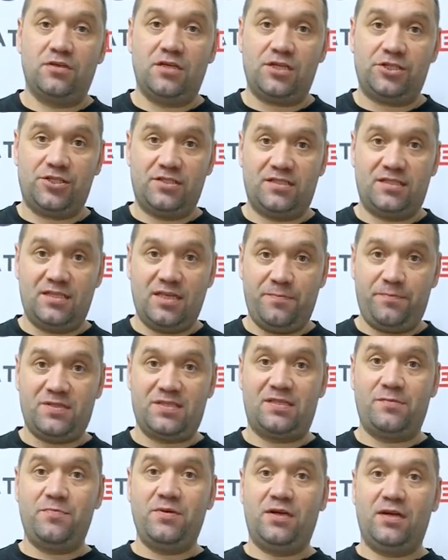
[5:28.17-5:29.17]
Наши цепи
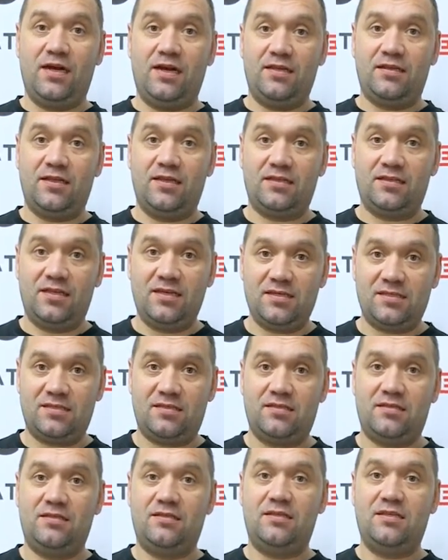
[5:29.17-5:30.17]
забирали на тест
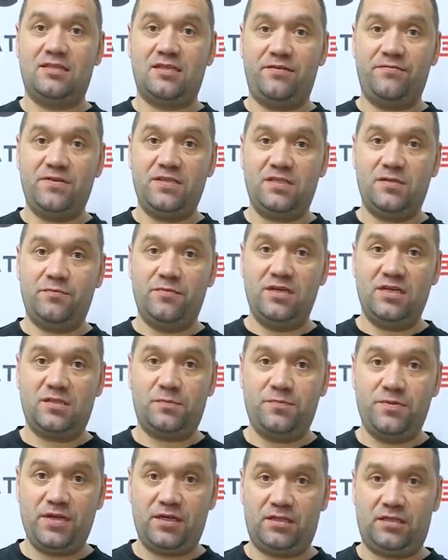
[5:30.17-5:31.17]
независимые
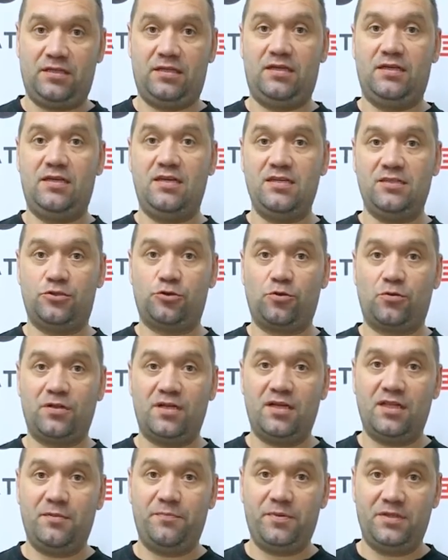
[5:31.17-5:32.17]
эксперты из
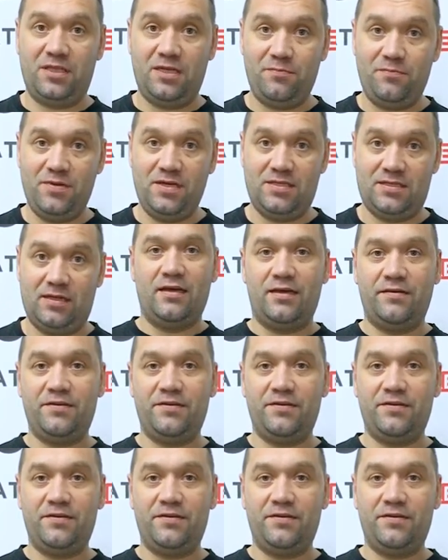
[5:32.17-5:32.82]
журнала «Потребитель».